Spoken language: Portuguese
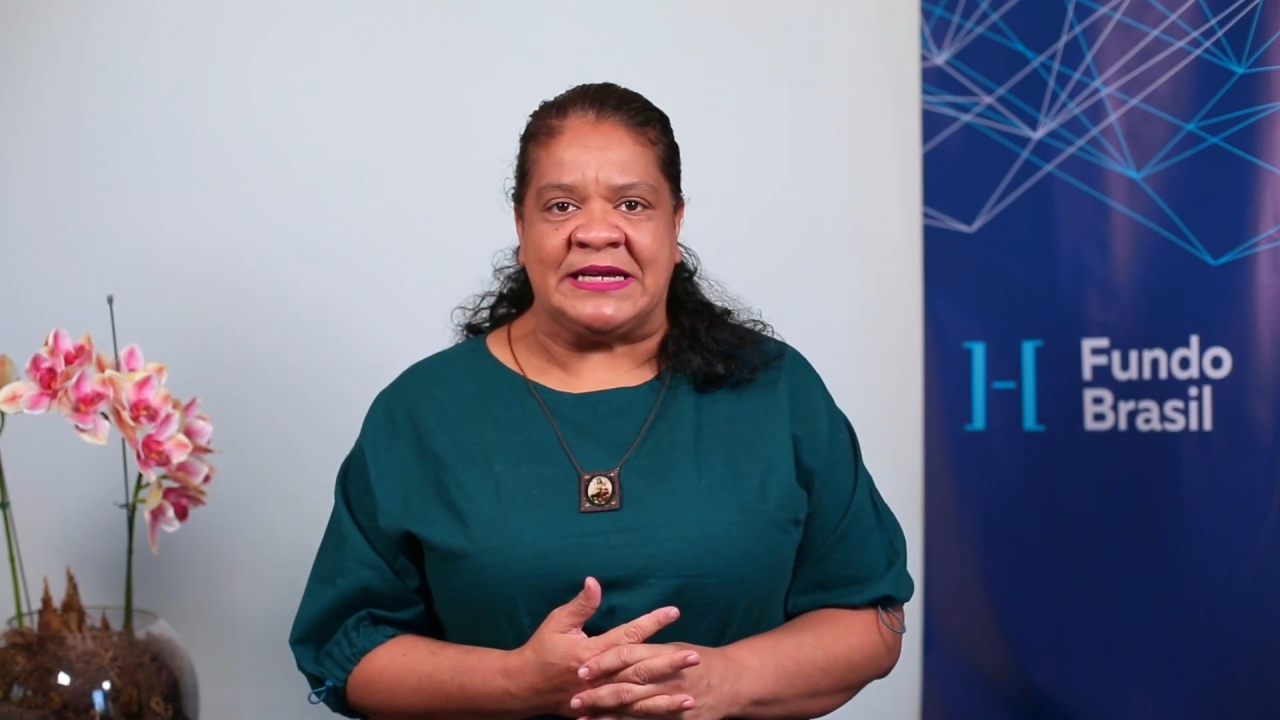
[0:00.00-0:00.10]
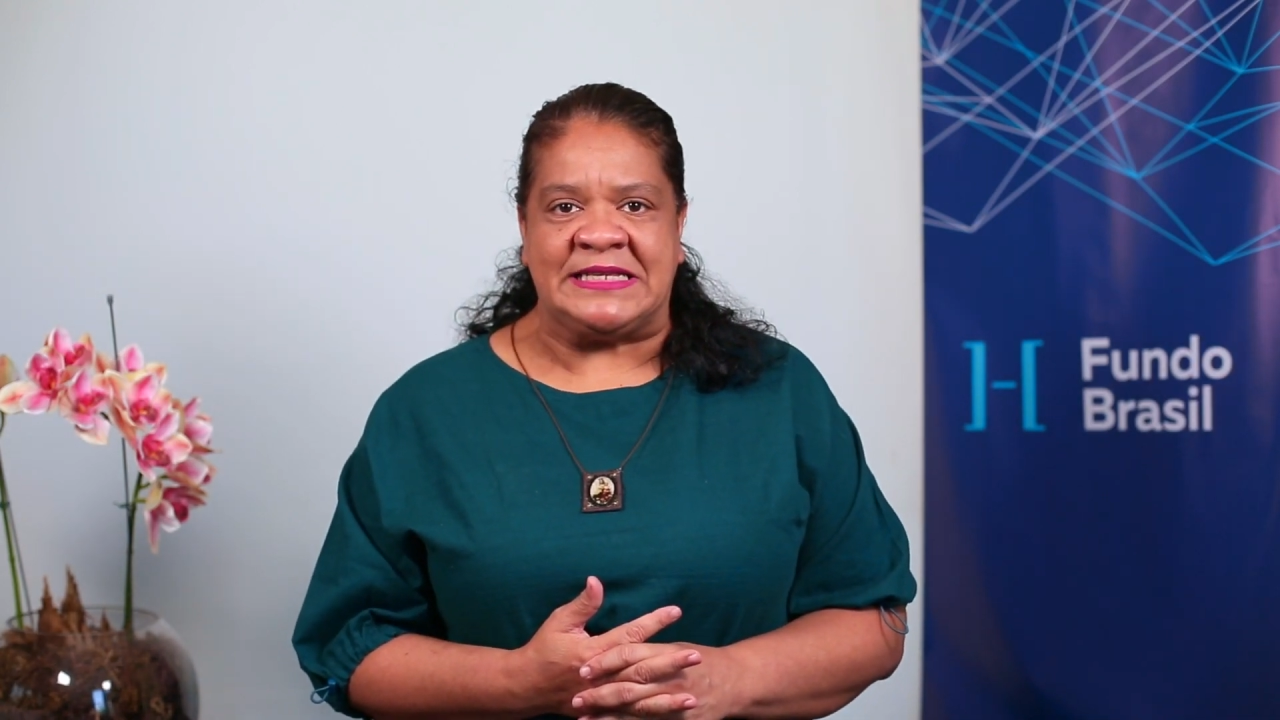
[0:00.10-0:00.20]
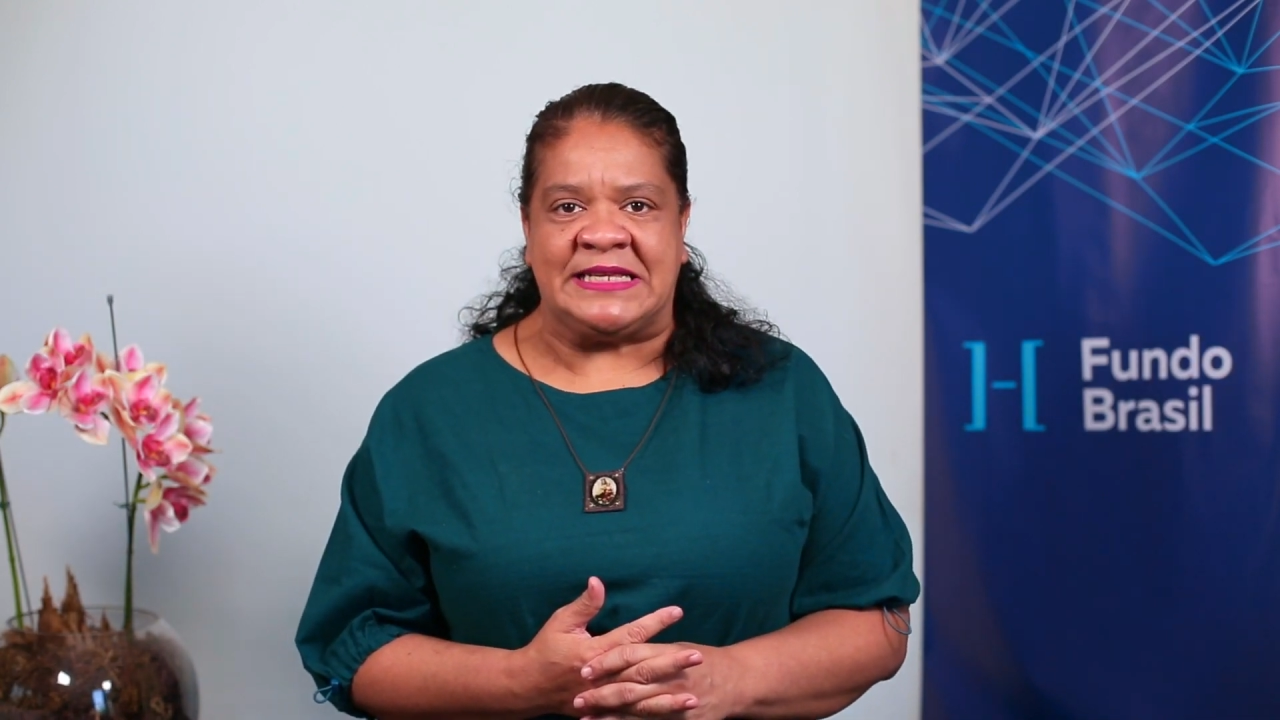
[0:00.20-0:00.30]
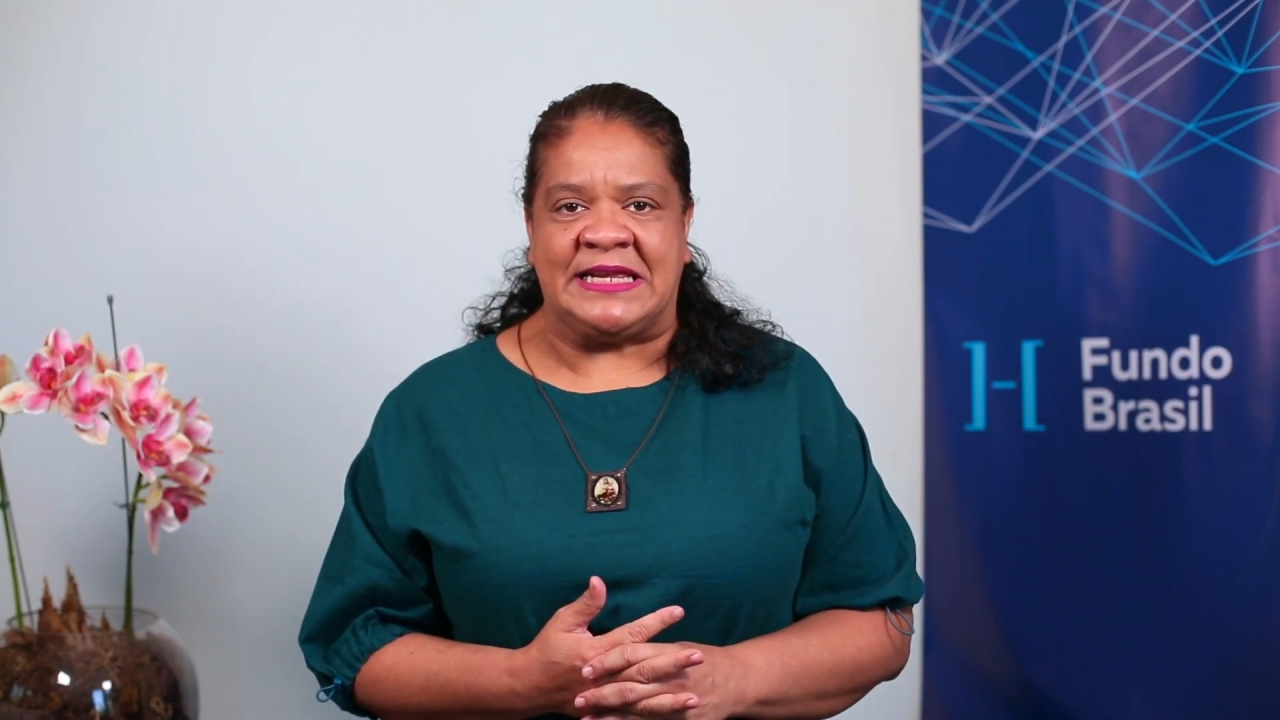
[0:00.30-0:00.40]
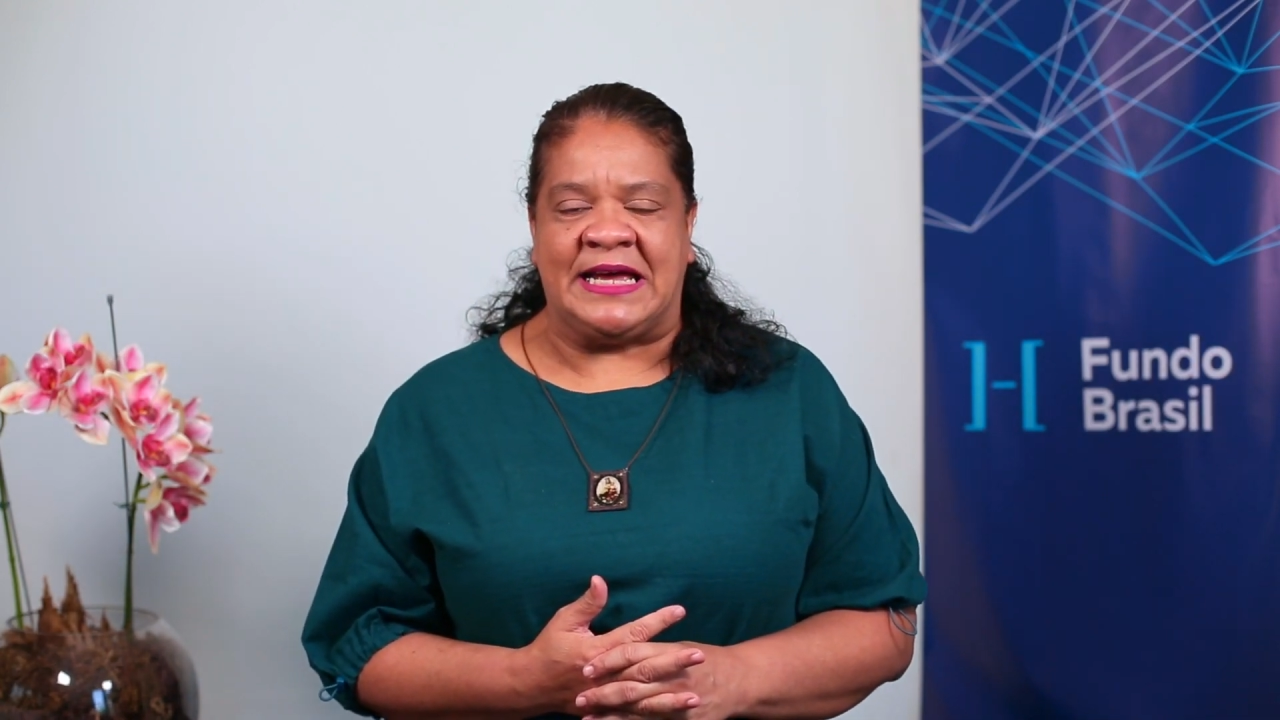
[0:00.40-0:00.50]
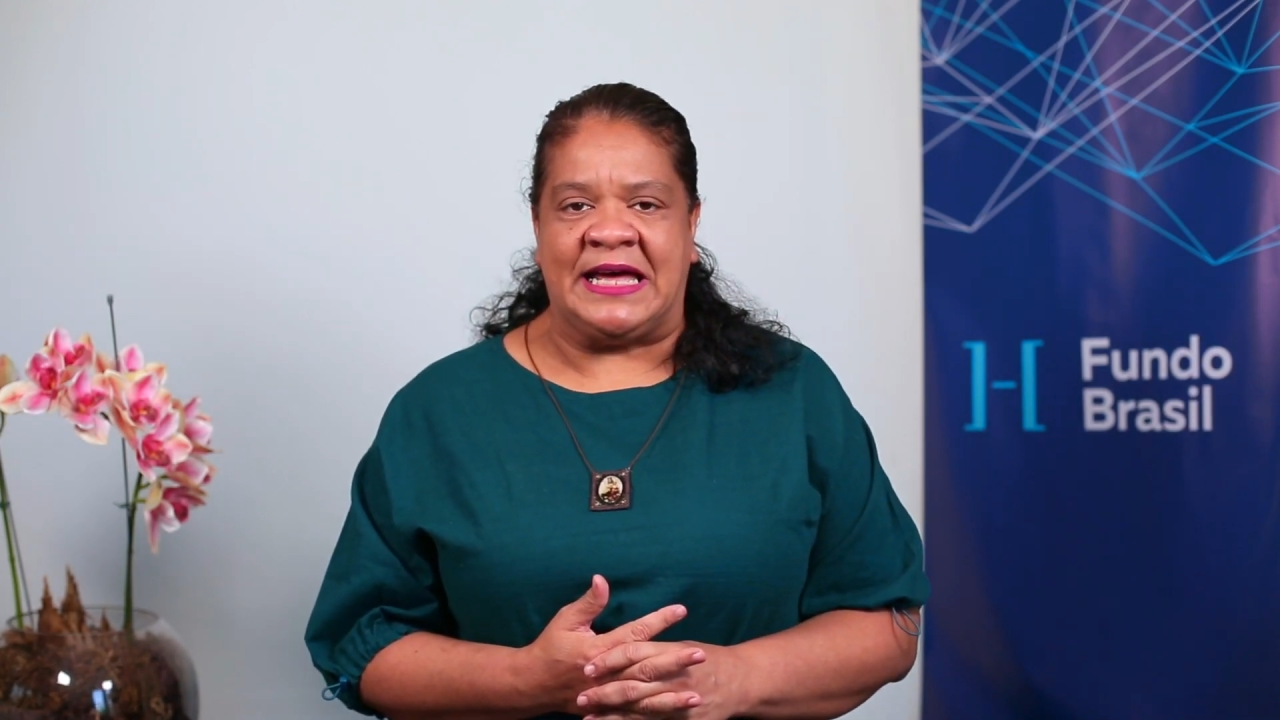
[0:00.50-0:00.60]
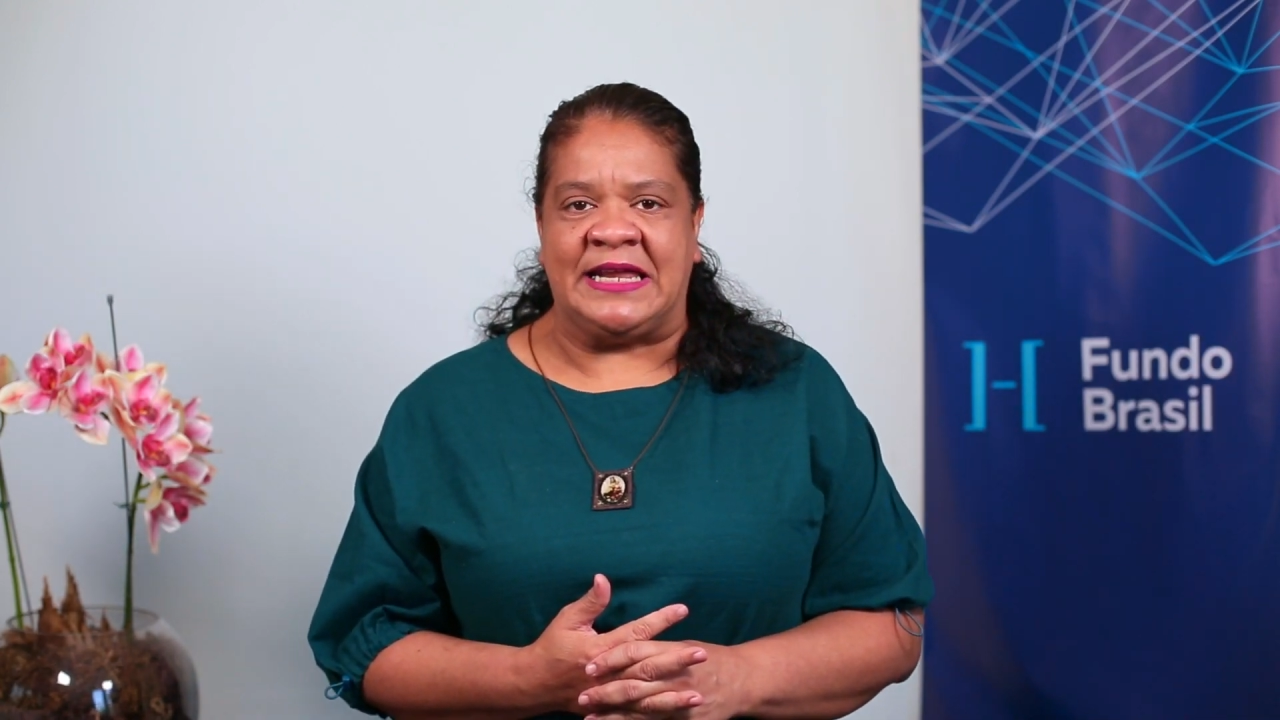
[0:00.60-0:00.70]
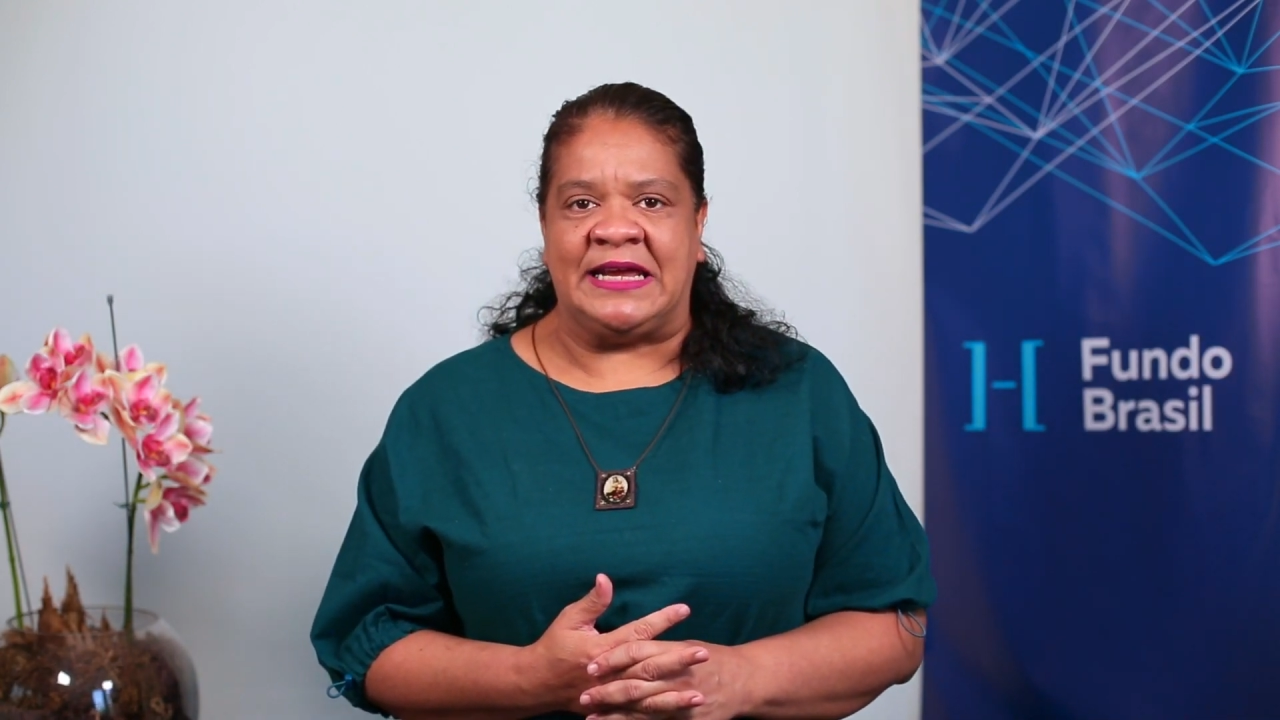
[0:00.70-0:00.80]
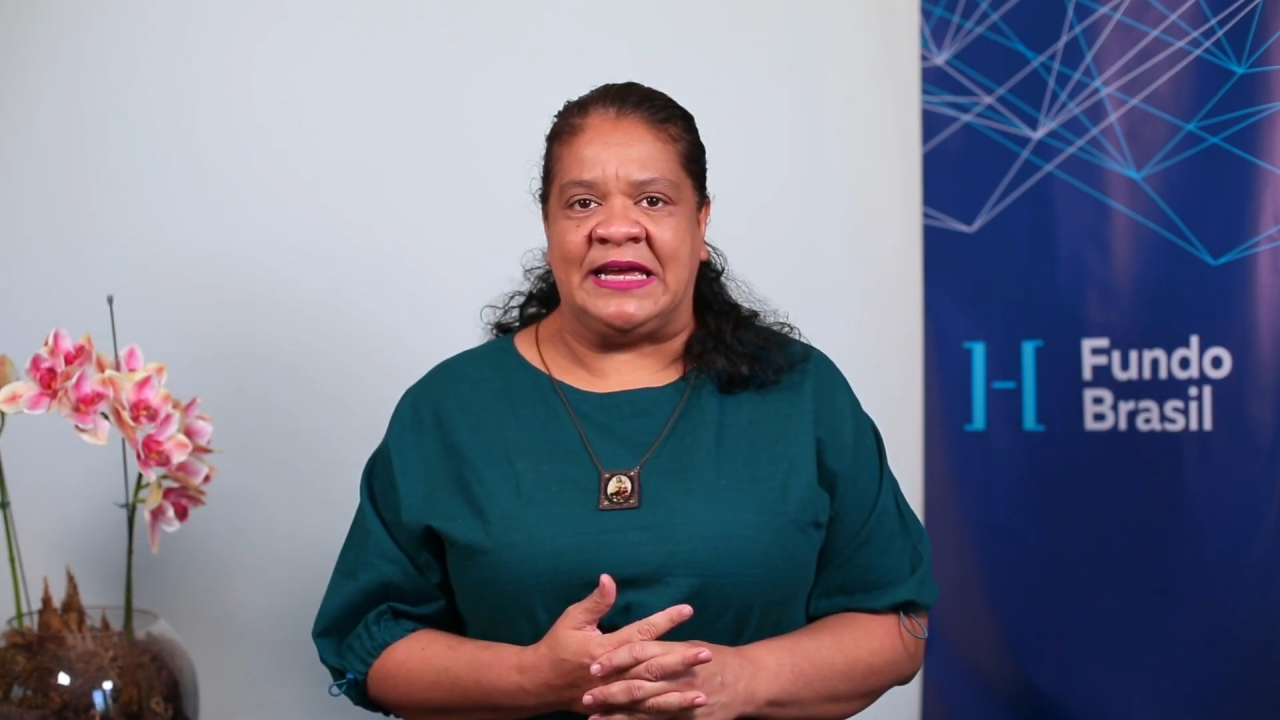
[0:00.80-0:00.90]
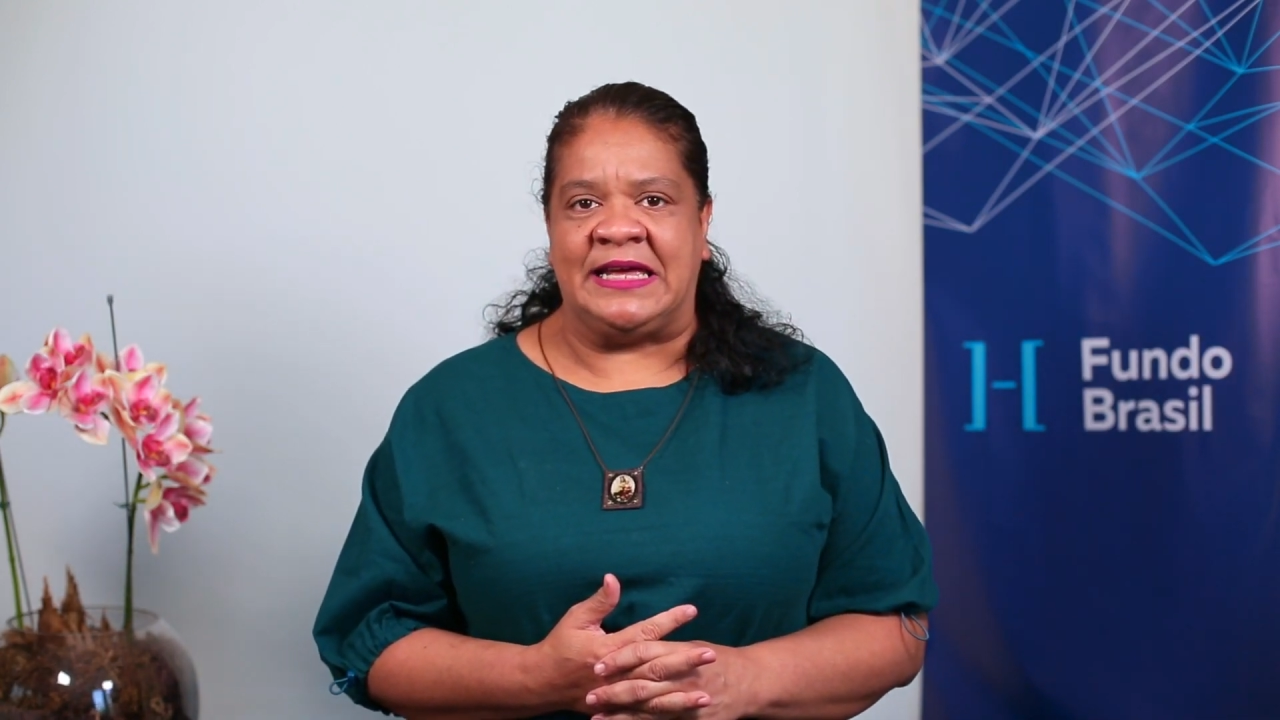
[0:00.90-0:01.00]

carcerária